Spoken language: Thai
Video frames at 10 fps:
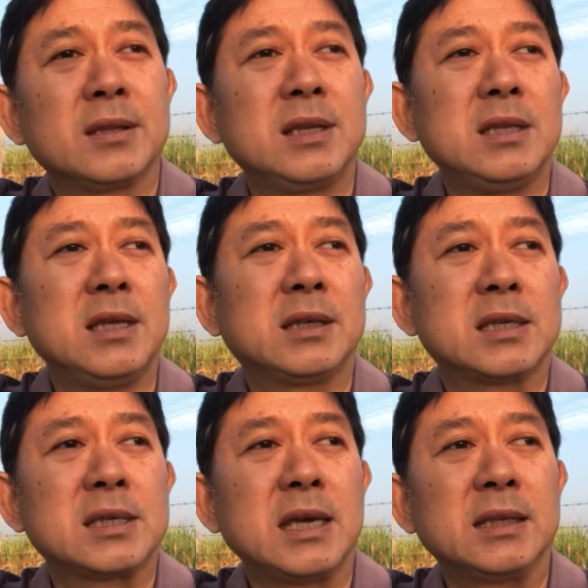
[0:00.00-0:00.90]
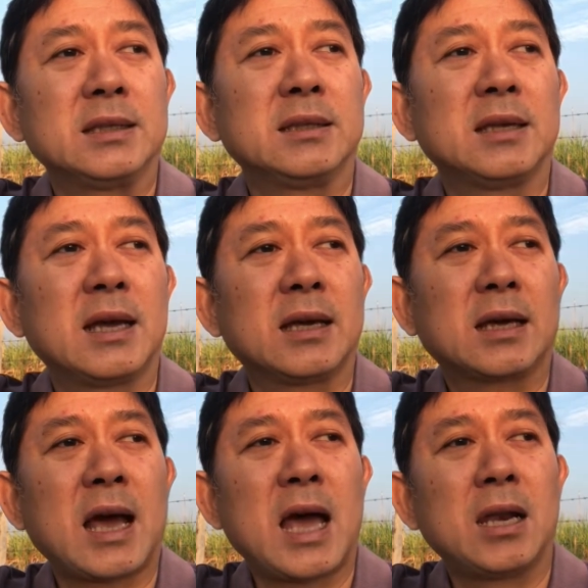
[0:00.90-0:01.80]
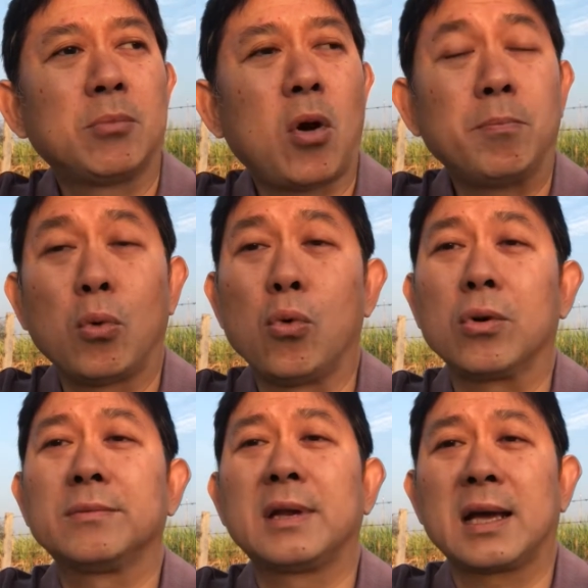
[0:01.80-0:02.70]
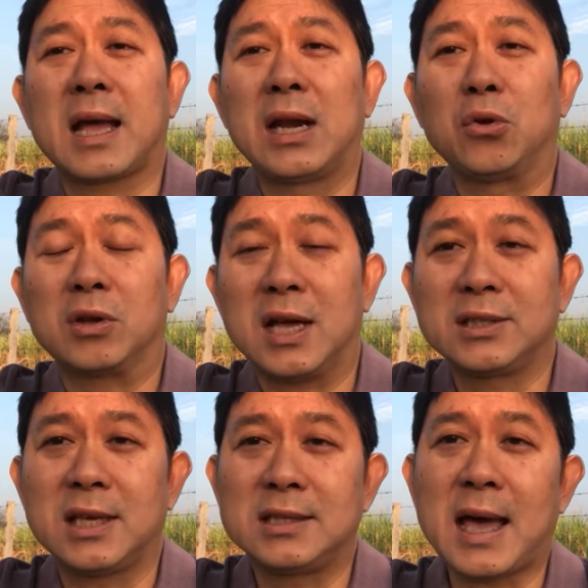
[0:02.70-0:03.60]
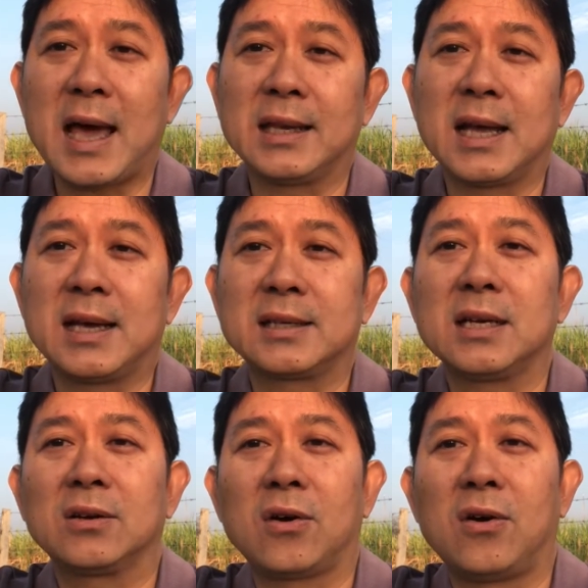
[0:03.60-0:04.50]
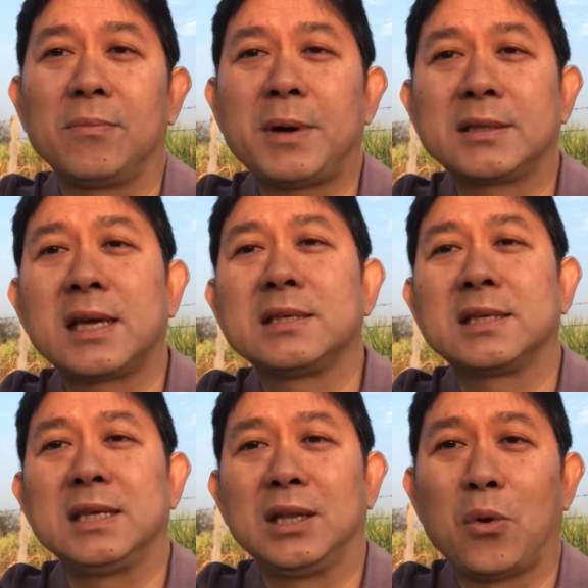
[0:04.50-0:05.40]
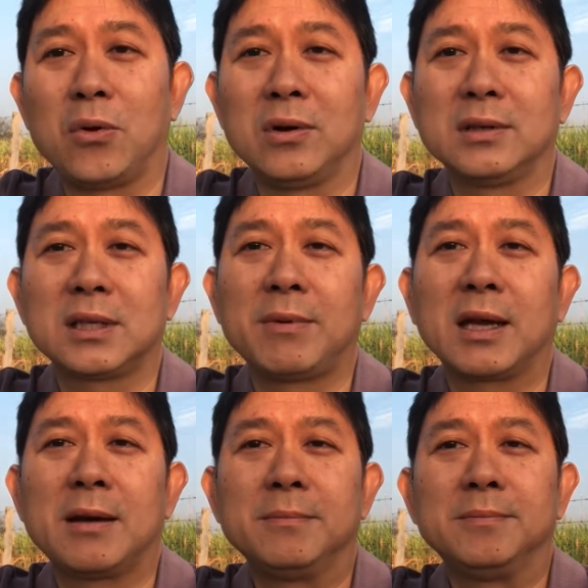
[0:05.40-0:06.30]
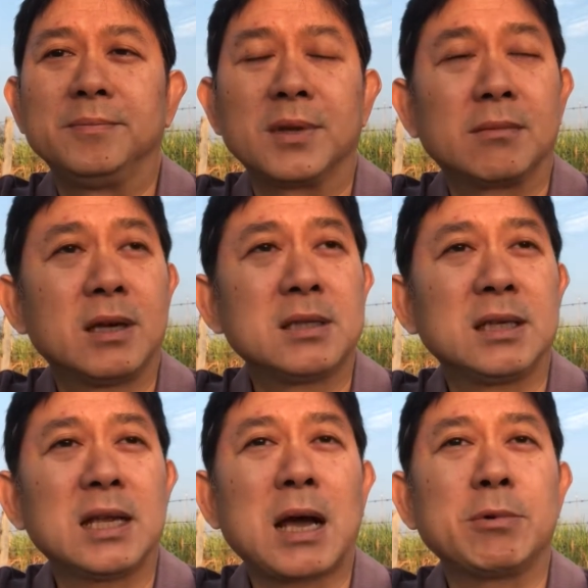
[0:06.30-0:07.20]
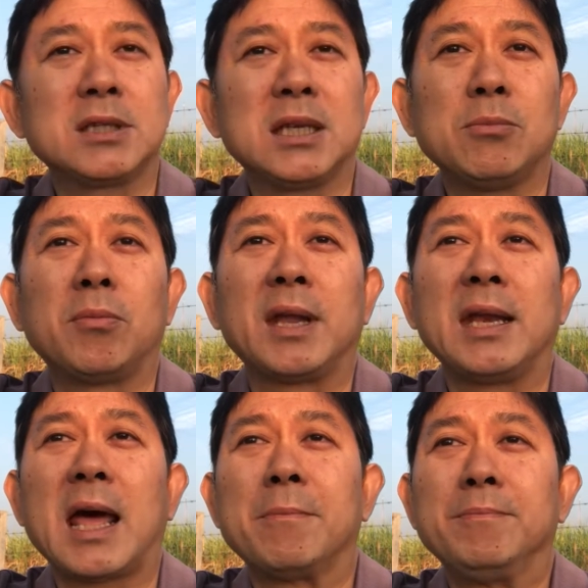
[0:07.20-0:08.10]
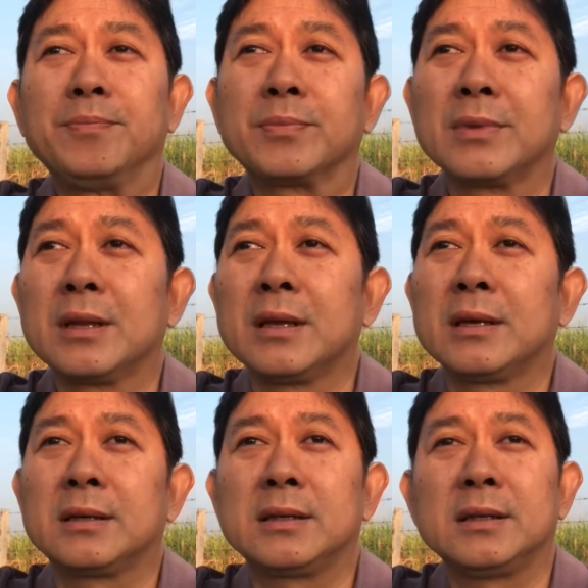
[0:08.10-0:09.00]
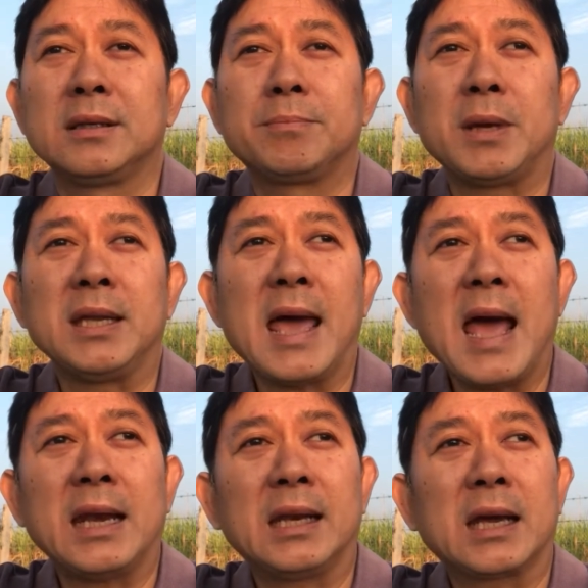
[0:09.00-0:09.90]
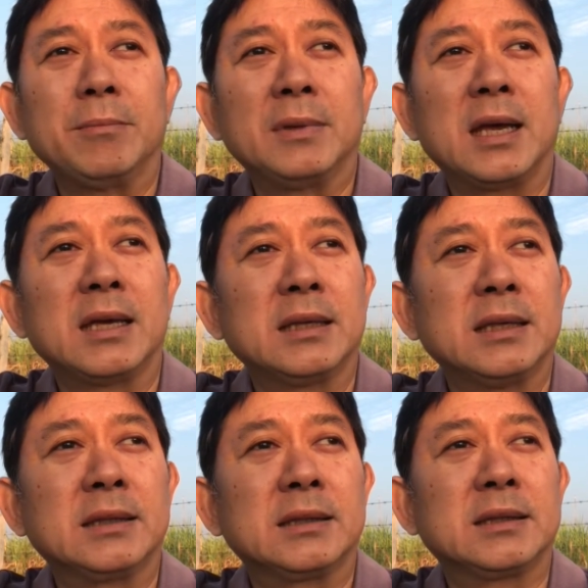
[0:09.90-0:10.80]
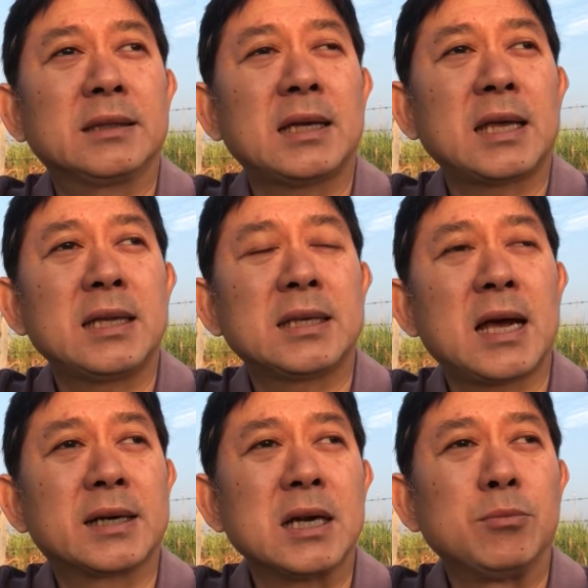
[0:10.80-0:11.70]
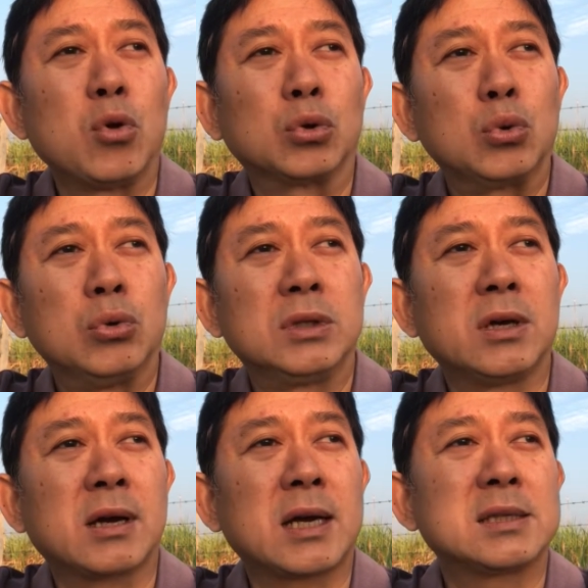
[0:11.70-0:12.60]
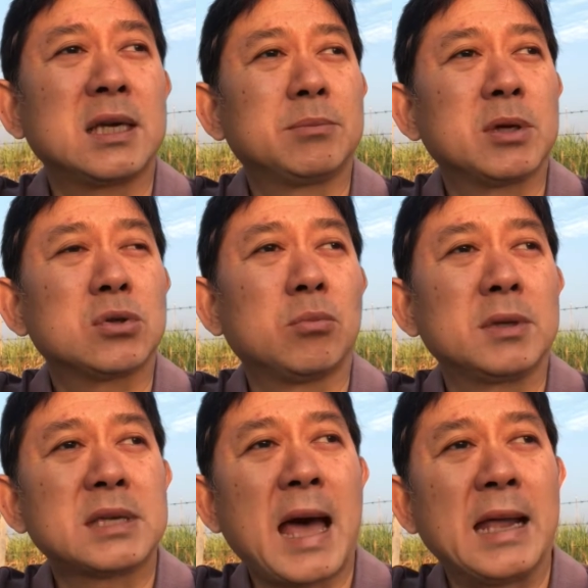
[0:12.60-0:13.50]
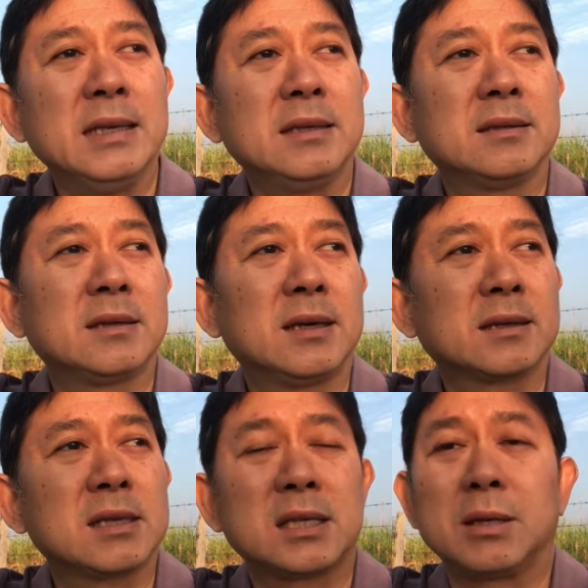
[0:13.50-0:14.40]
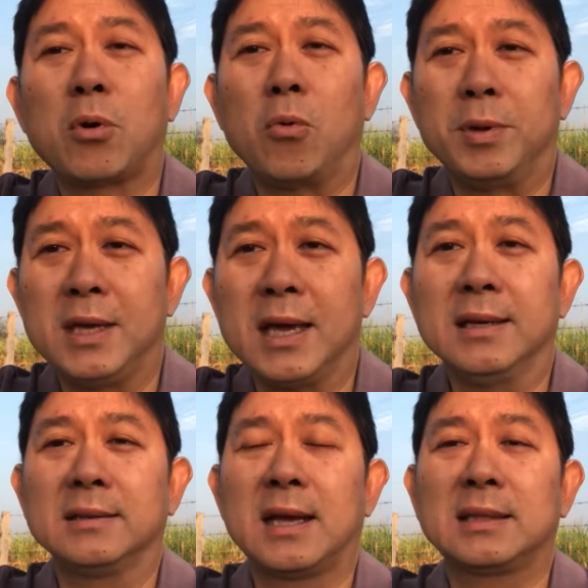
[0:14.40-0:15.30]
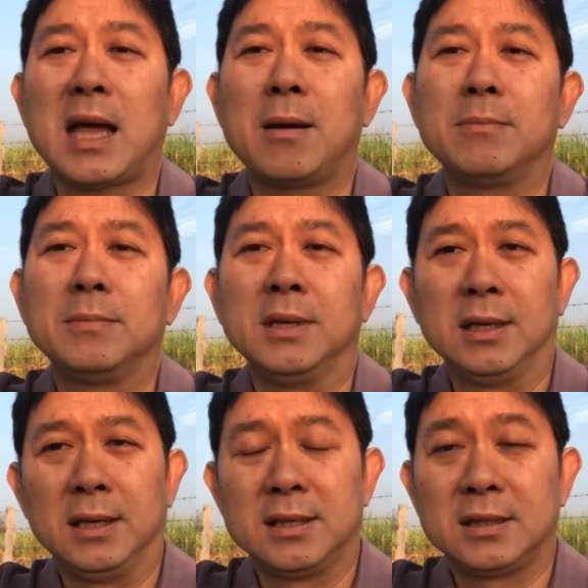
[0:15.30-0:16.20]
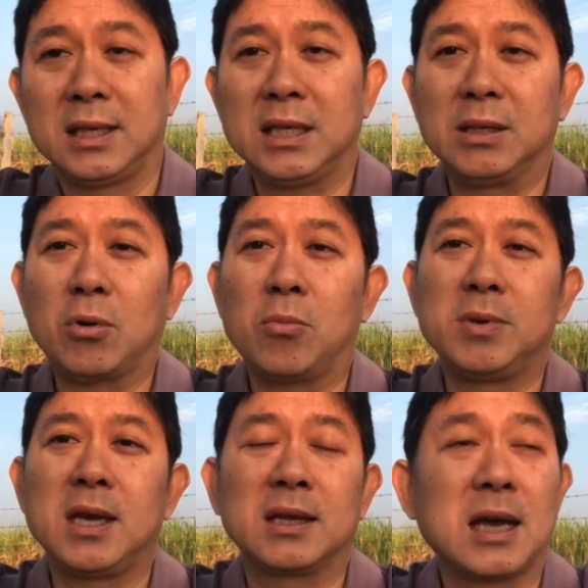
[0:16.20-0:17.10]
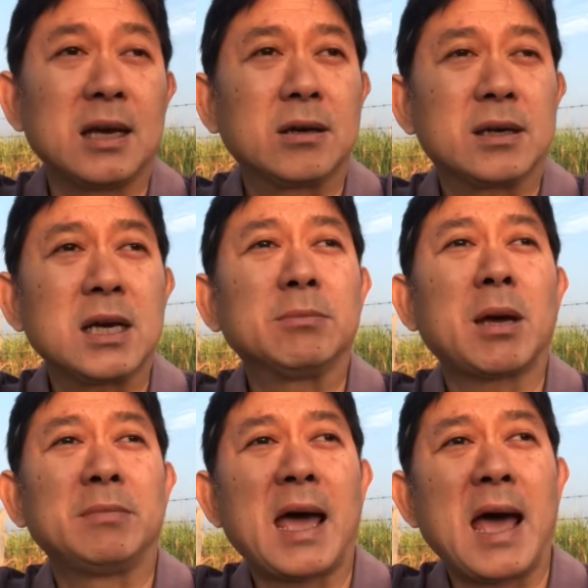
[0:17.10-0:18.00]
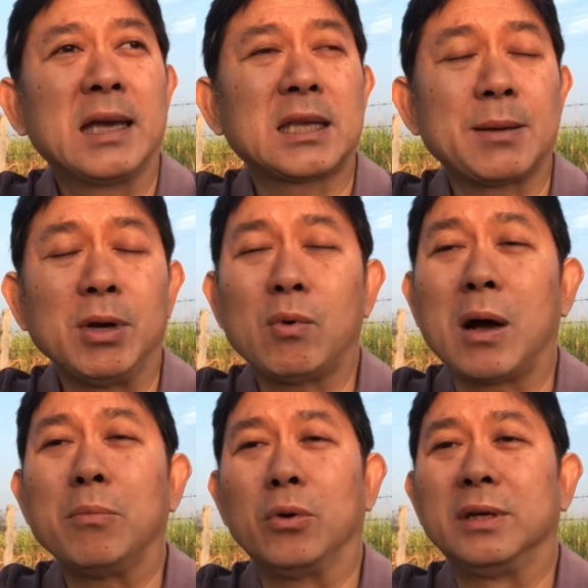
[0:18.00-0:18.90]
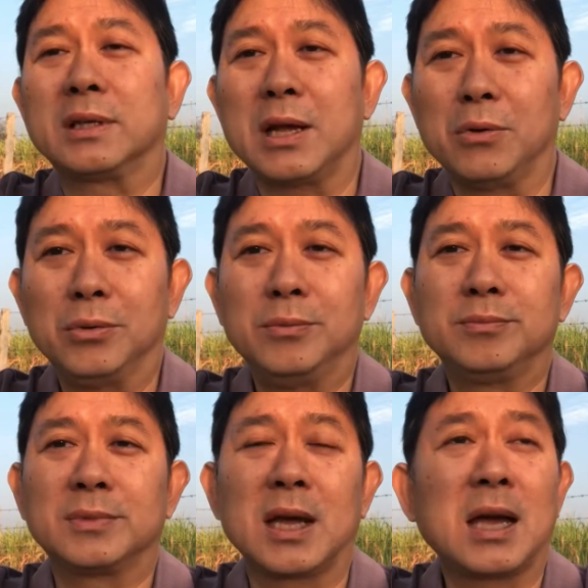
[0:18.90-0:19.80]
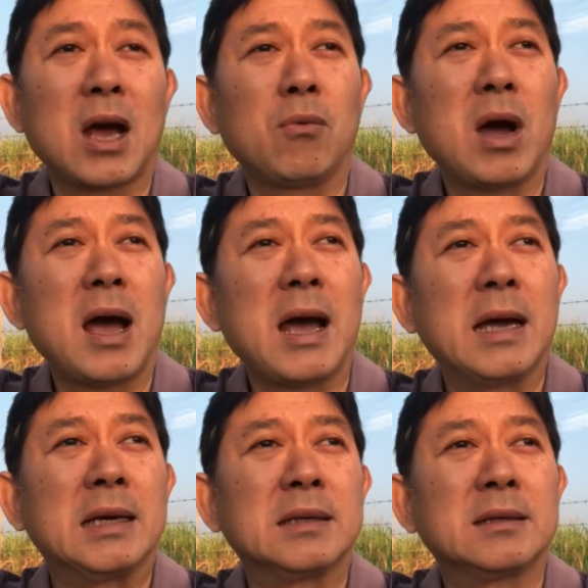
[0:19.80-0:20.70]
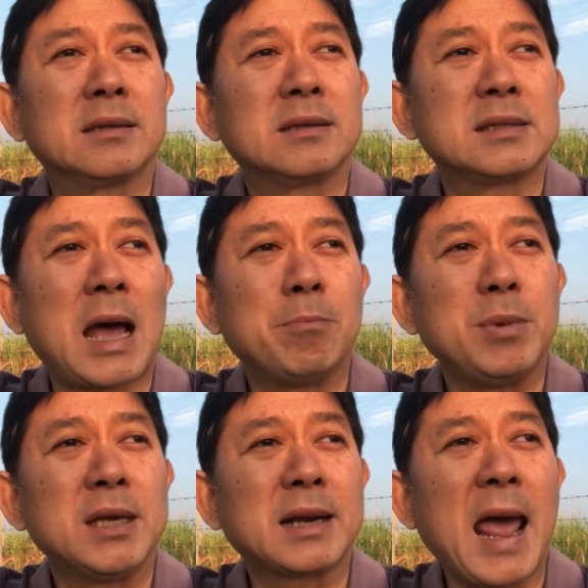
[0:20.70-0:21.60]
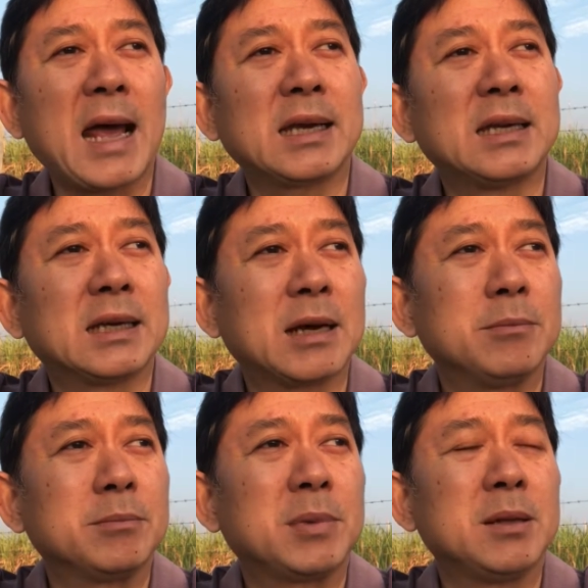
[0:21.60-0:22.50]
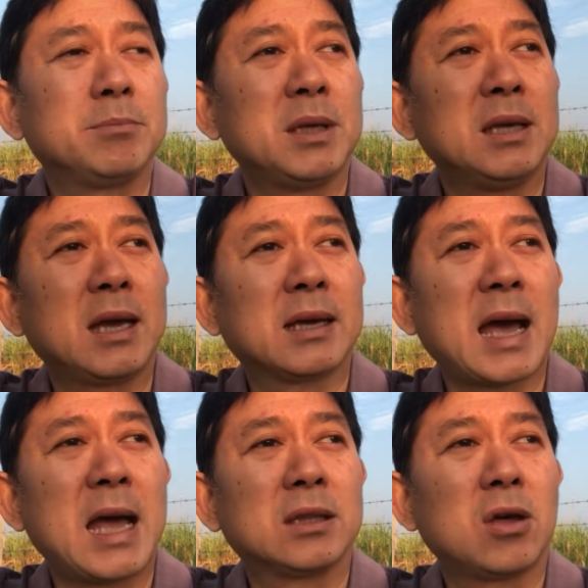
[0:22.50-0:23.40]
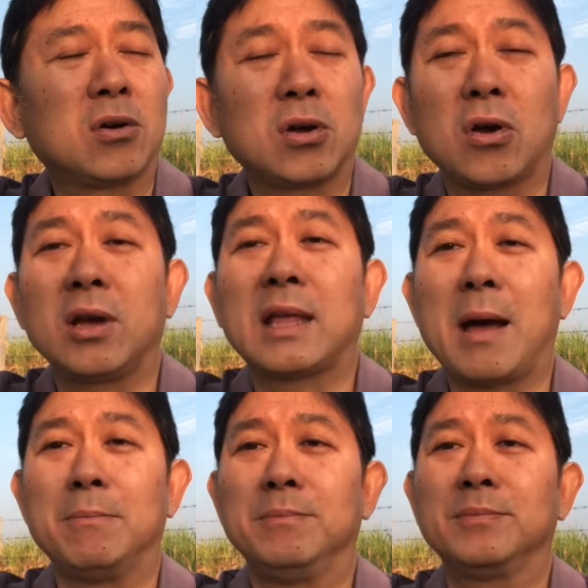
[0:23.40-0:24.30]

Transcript: ที่ดินเกษตรนะการเพาะปลูกนะ การลดค่าใช้จ่ายนะ เรื่องของปัจจัย 4 ลงใช่ไหมครับมันสิ่งนี้ครับคือสิ่งที่ผมแนะนำคือปีหน้าเนี่ยนะครับนะ ถ้าท่านจะเริ่มลงทุนเกี่ยวกับเกษผสมผสานเกษตรพอเพียงนะตามเศรษฐกิจพอเพียงอะ่ะก็เริ่มทำได้ แต่อย่าเพิ่งหวังผลเร็วนะเอาว่า 3 ปีแรกเนี่ยนะครับเป็นปีแห่งการต้องค่อยๆทำ